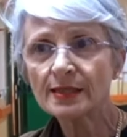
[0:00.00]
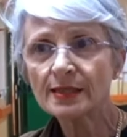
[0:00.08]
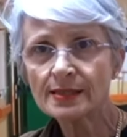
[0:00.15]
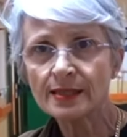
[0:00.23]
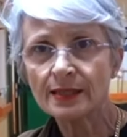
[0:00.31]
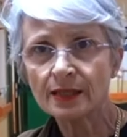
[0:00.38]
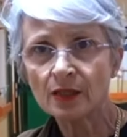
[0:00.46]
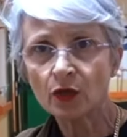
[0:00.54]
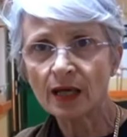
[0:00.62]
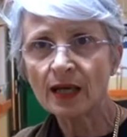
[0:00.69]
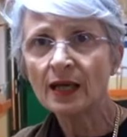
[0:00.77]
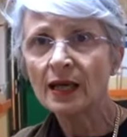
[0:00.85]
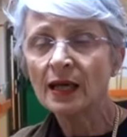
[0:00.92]

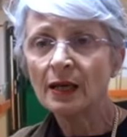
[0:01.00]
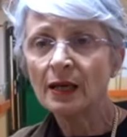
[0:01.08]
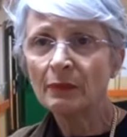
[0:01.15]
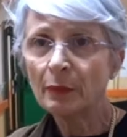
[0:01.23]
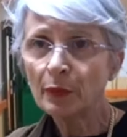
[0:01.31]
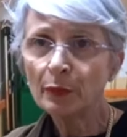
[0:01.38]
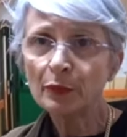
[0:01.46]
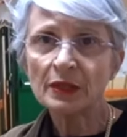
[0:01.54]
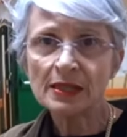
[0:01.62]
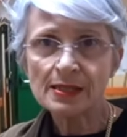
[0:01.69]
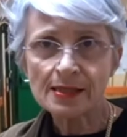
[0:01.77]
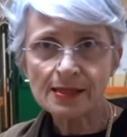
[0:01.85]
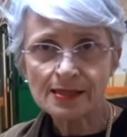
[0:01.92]
singola, ma proprio
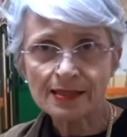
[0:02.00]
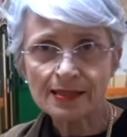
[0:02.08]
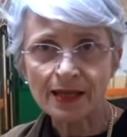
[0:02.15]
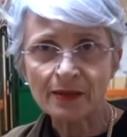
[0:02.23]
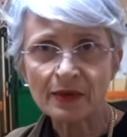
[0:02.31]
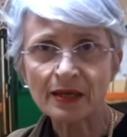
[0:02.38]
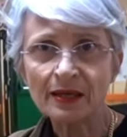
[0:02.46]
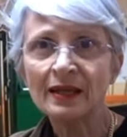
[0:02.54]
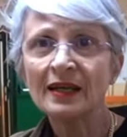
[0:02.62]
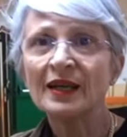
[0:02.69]
del sistema.